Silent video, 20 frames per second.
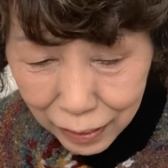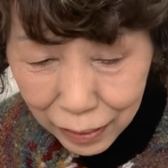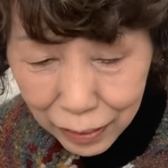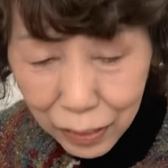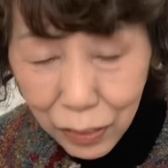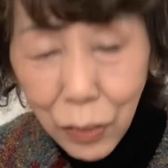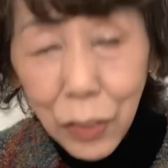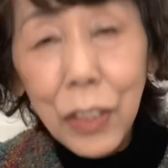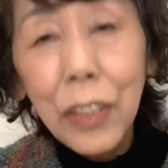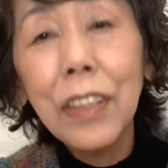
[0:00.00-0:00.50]

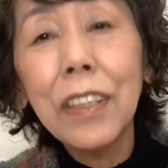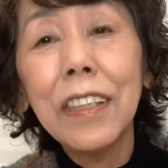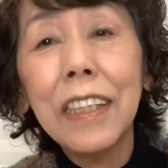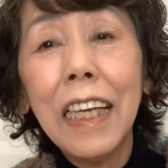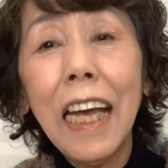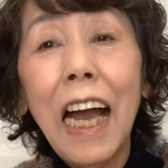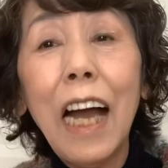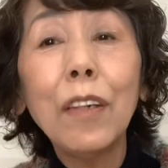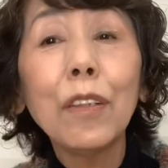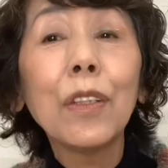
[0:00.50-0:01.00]
要する
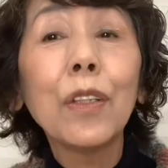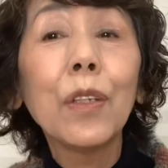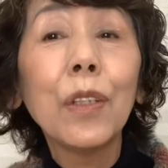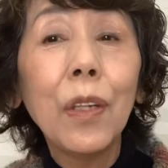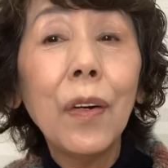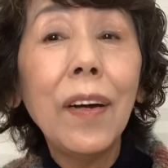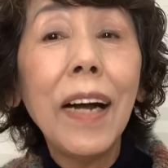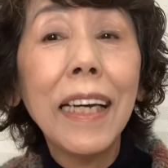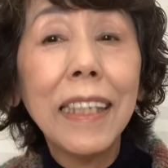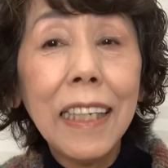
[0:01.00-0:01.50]
に
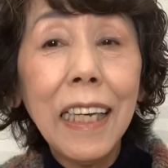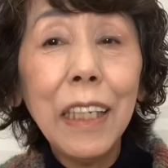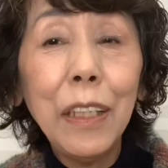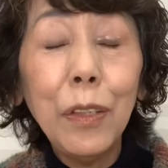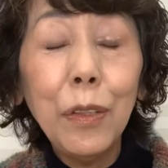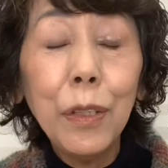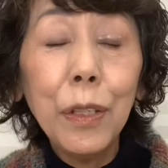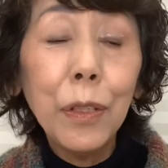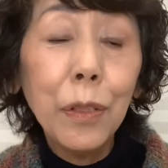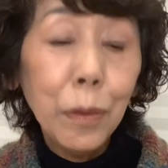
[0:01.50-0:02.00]
アウトドア系
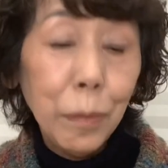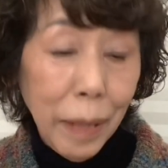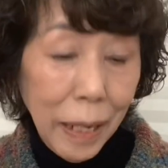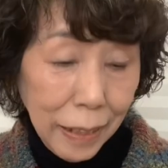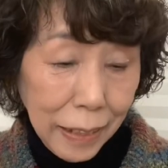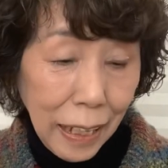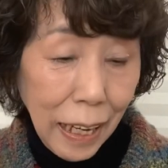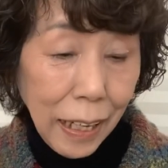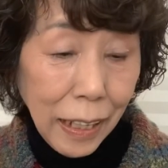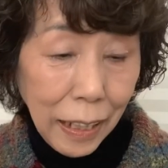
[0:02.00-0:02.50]

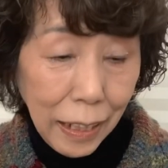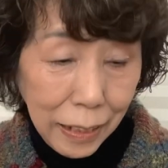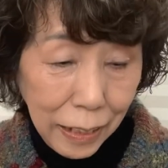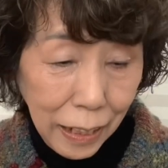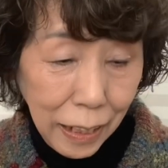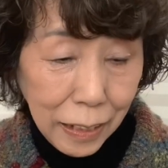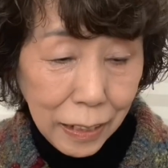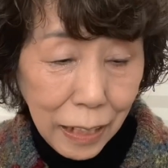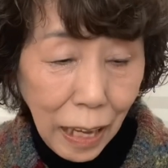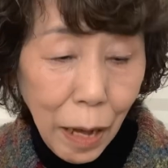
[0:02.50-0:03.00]
ユーチューバー さんが
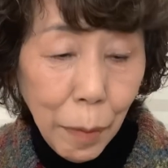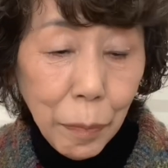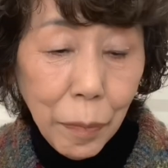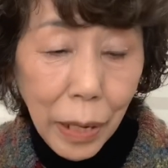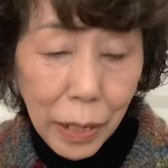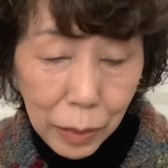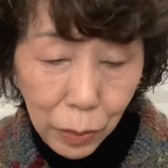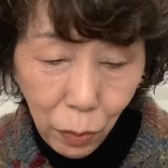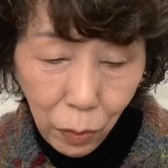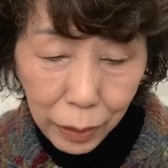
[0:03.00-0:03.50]
ねさん
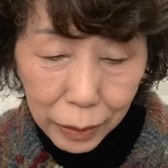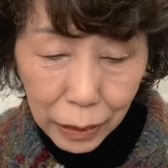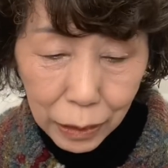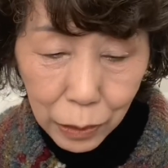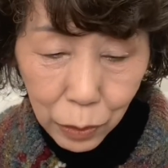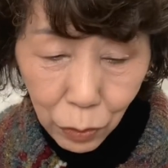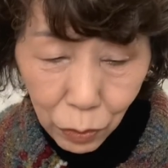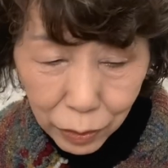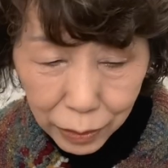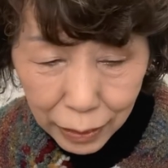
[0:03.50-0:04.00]
めいの方
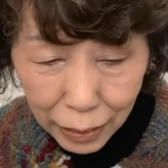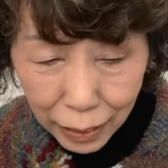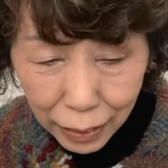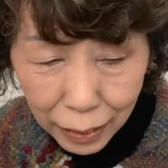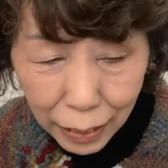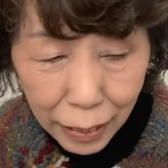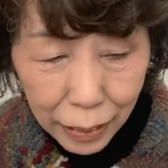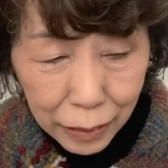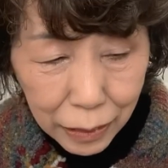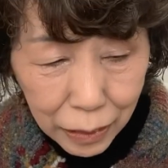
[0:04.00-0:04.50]
女
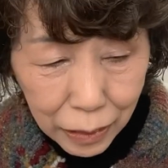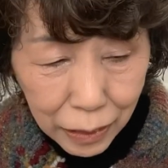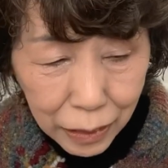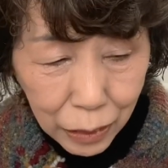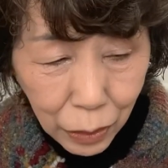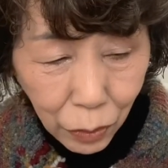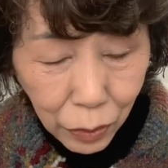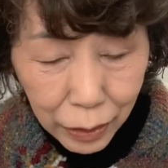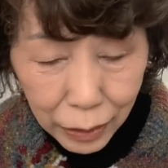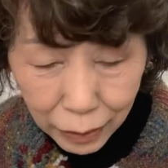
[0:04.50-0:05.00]
性がひ
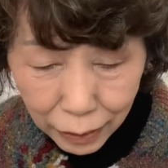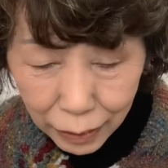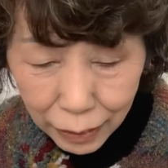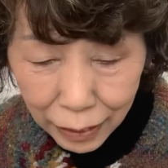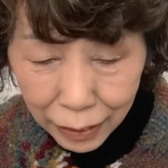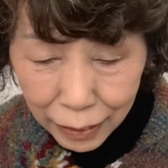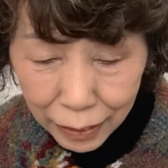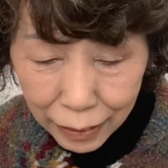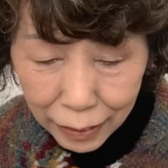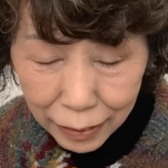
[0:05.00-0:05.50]
とり
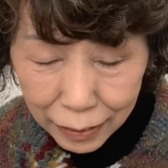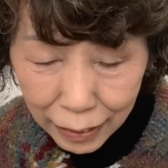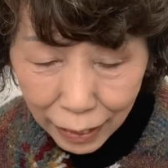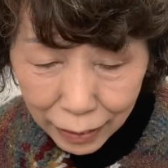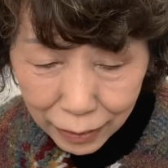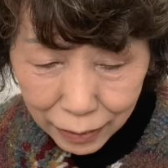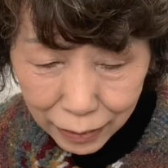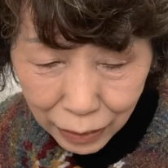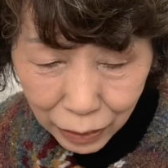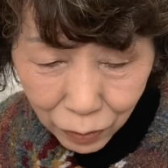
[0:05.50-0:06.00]

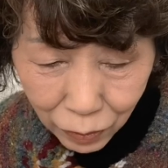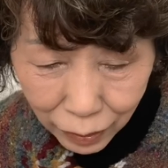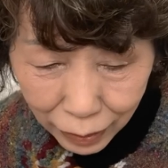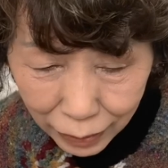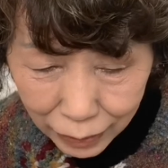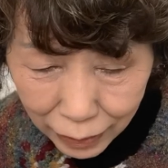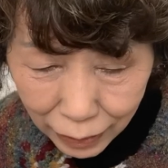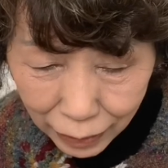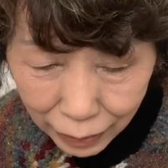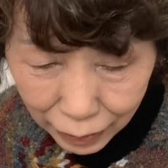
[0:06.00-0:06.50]
男性の
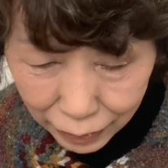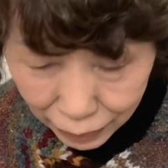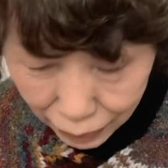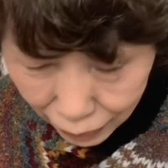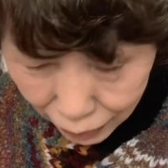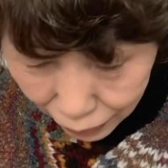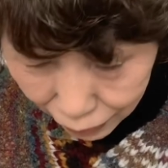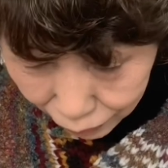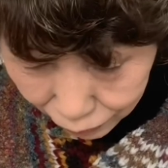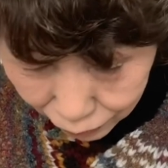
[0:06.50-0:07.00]
方が
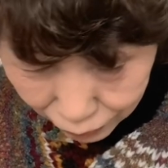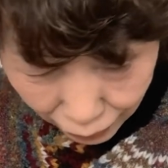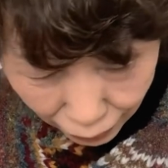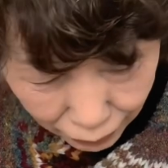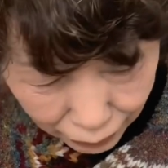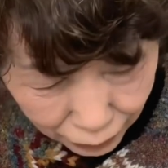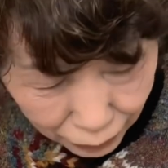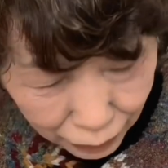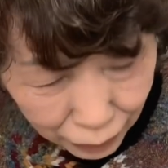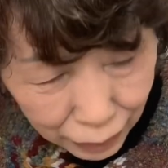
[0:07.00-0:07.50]
ねふた
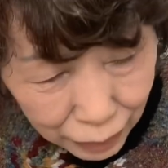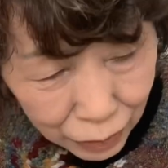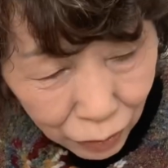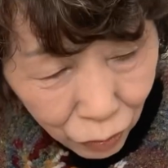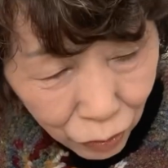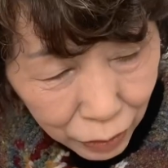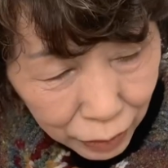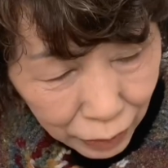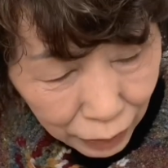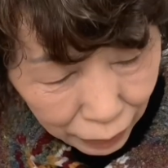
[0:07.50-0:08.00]
り
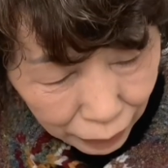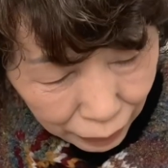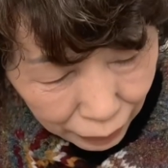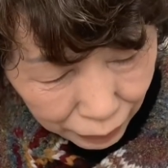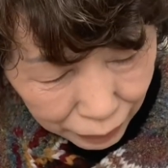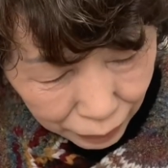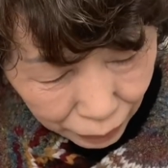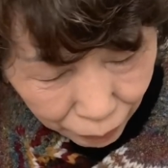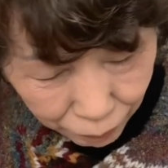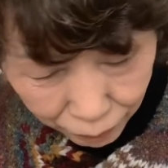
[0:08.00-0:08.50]
乗ってい
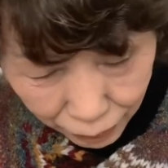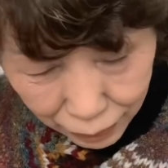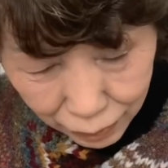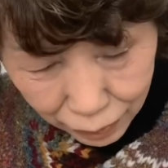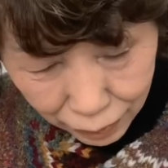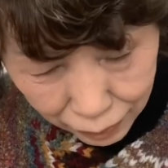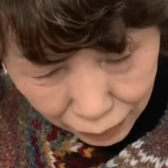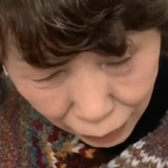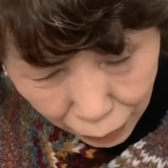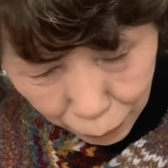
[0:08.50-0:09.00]
らっしゃいま
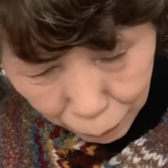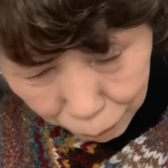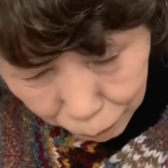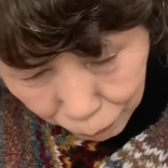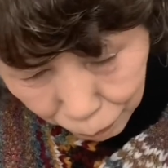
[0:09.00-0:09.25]
すね。